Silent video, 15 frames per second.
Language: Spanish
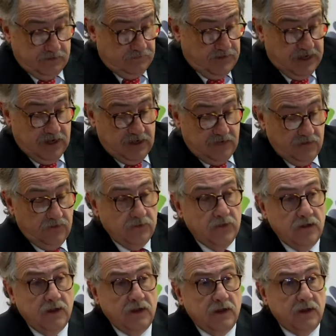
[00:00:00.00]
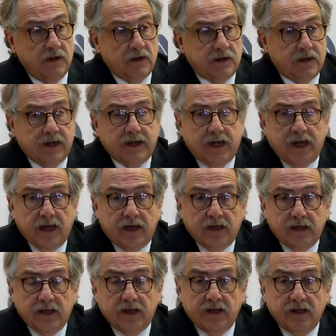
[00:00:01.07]
viendo, requiere
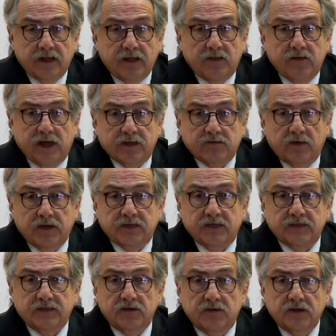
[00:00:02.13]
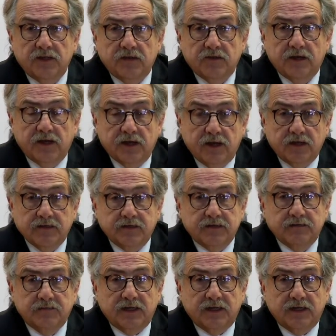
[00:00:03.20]
de, una actualización y de un análisis